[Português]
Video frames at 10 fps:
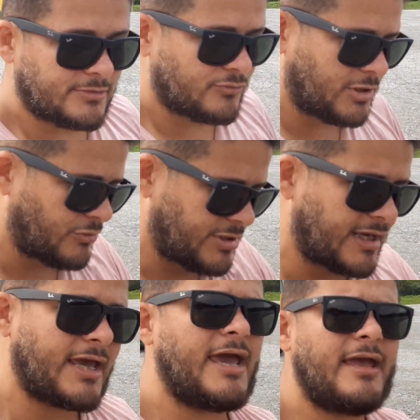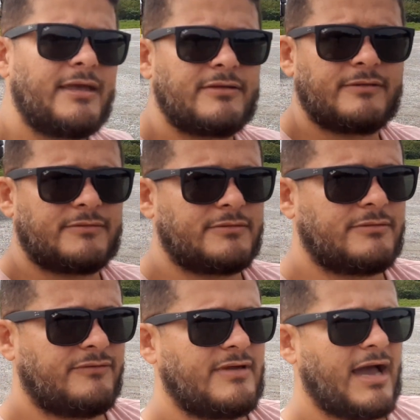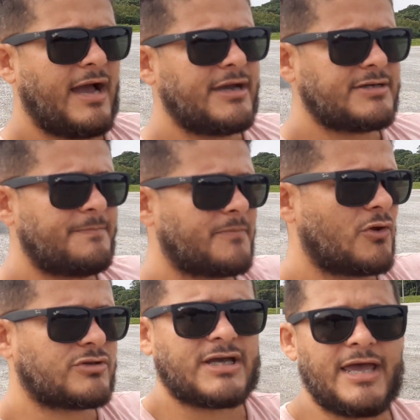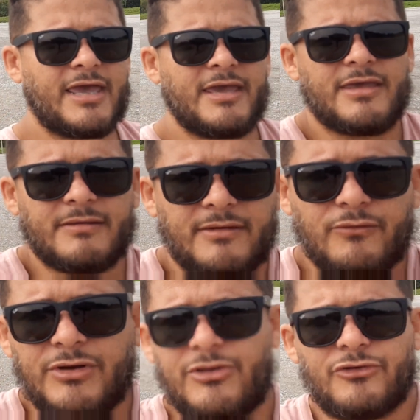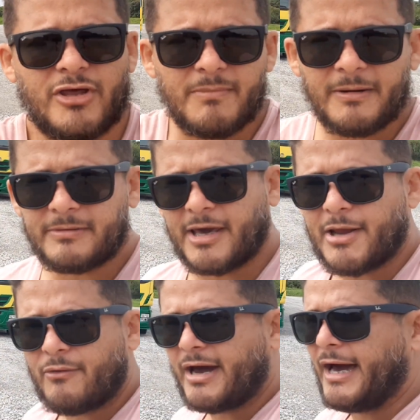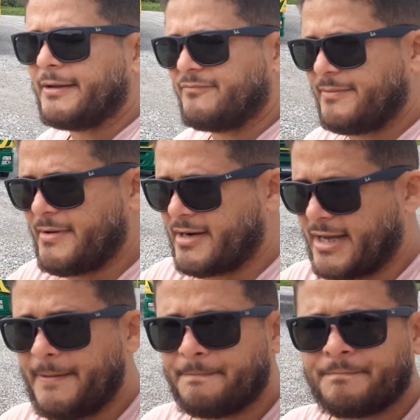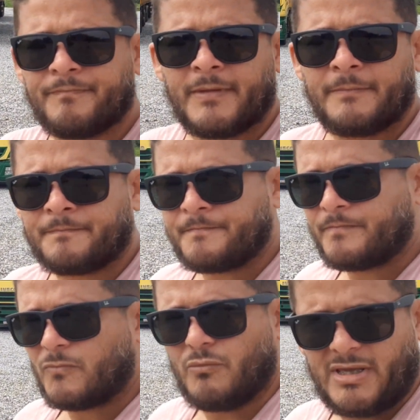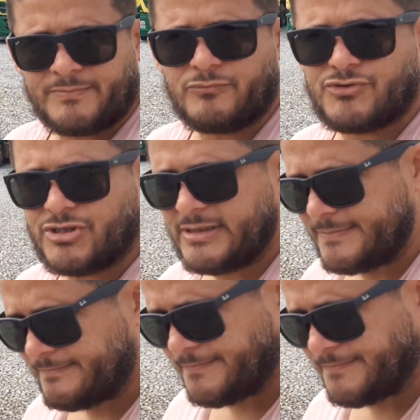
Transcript: Do dia que eu cheguei de, de viagem, que eu descarreguei em Curitiba, em Araucária, vim para cá no mesmo dia.